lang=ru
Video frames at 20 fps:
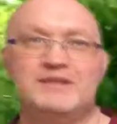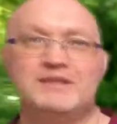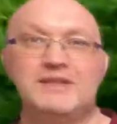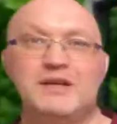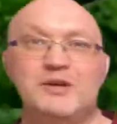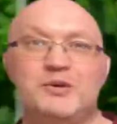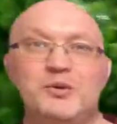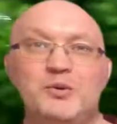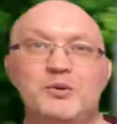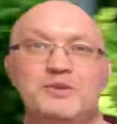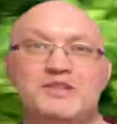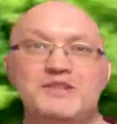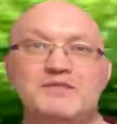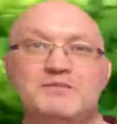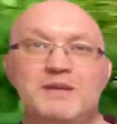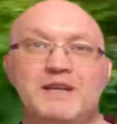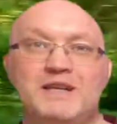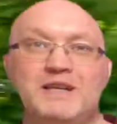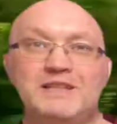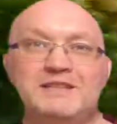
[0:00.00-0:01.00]
заходят в
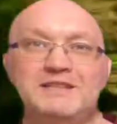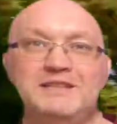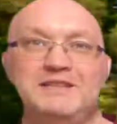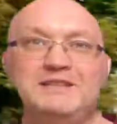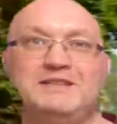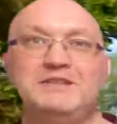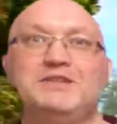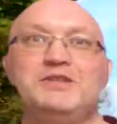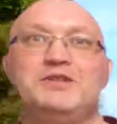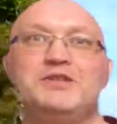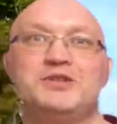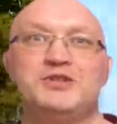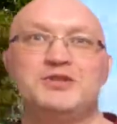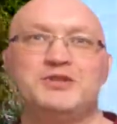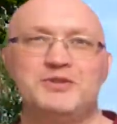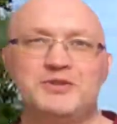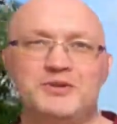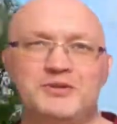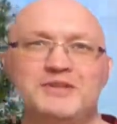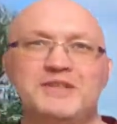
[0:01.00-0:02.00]
магазин и
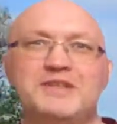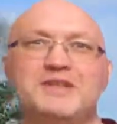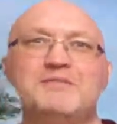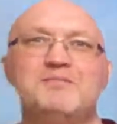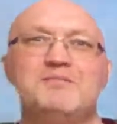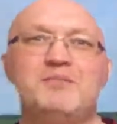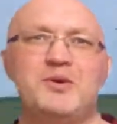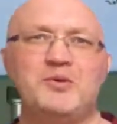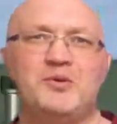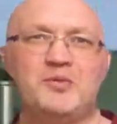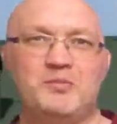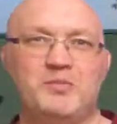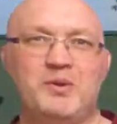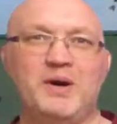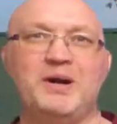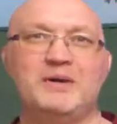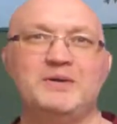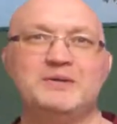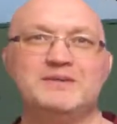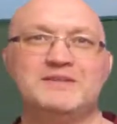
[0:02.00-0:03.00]
что-то
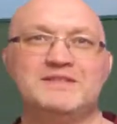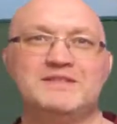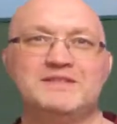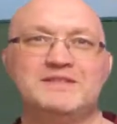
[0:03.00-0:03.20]
покупают.